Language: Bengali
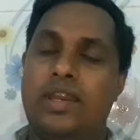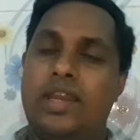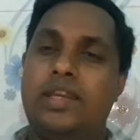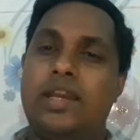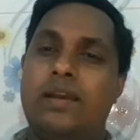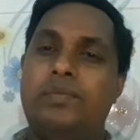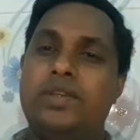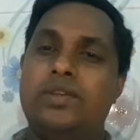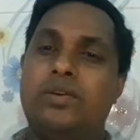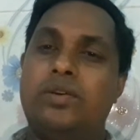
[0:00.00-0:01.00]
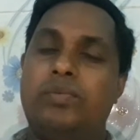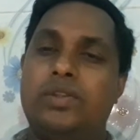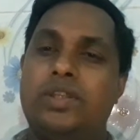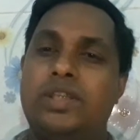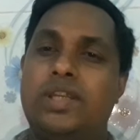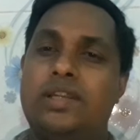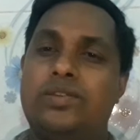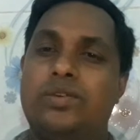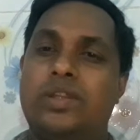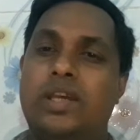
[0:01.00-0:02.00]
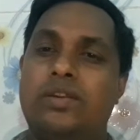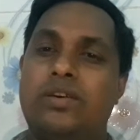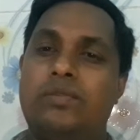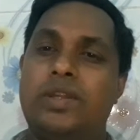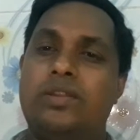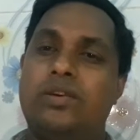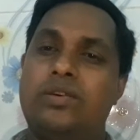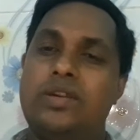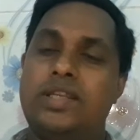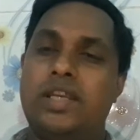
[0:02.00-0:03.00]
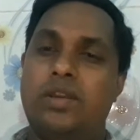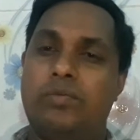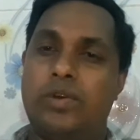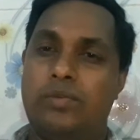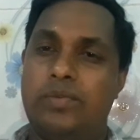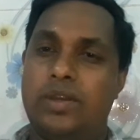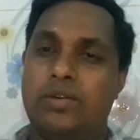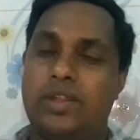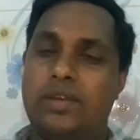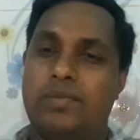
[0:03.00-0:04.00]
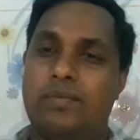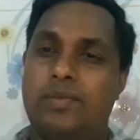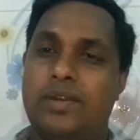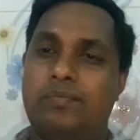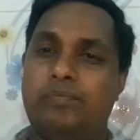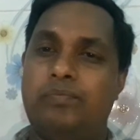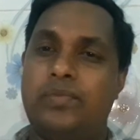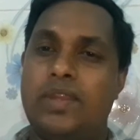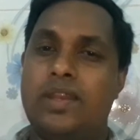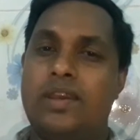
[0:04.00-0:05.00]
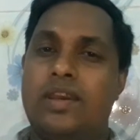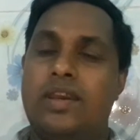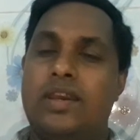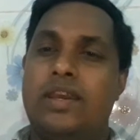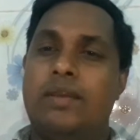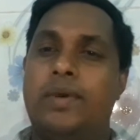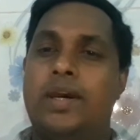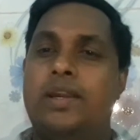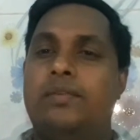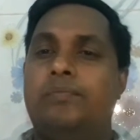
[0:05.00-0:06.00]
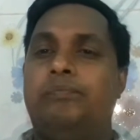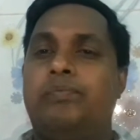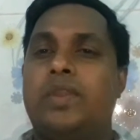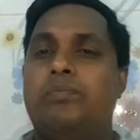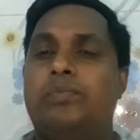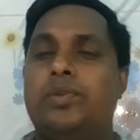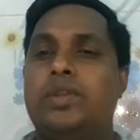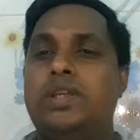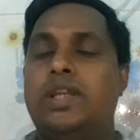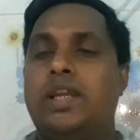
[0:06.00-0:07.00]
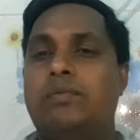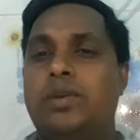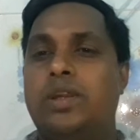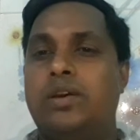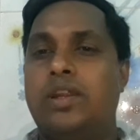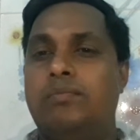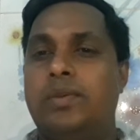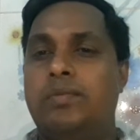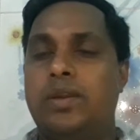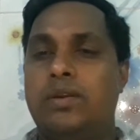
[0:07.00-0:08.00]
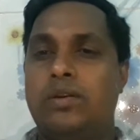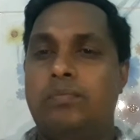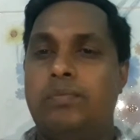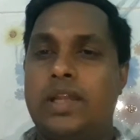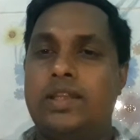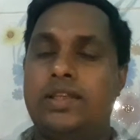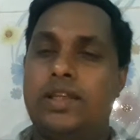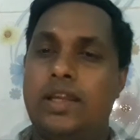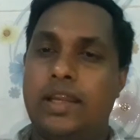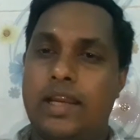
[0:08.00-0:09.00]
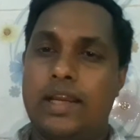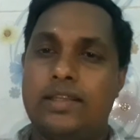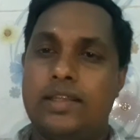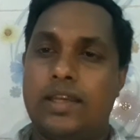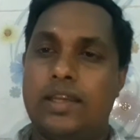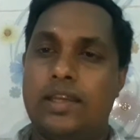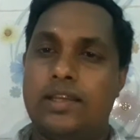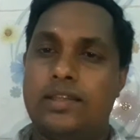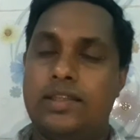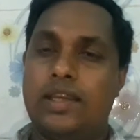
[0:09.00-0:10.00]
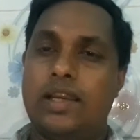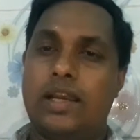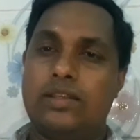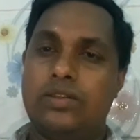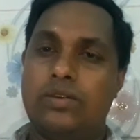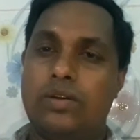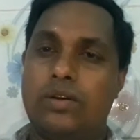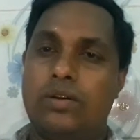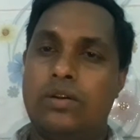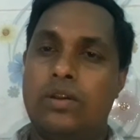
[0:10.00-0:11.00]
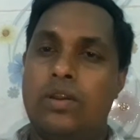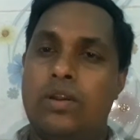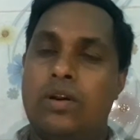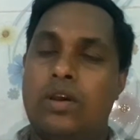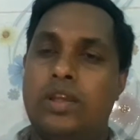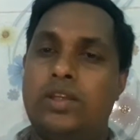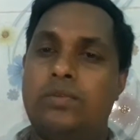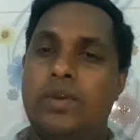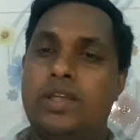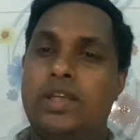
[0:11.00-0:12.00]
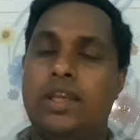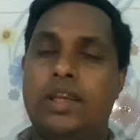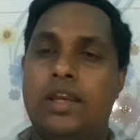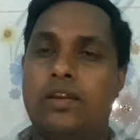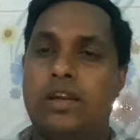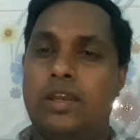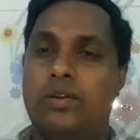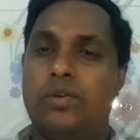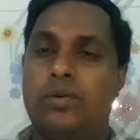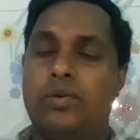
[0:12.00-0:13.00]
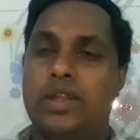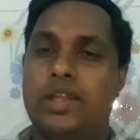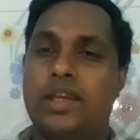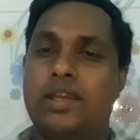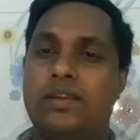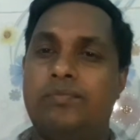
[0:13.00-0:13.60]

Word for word: এইটা আপনি যখন প্রতিষ্ঠানে যোগদান করবেন তখন নিজেই উপলব্ধি করতে পারবেন এবার প্রতিষ্ঠানে মনে করেন বিভিন্ন প্রাতিষ্ঠানিক কাজ থাকে যে কাজগুলো অনেক সময় শিক্ষকরাই করে থাকে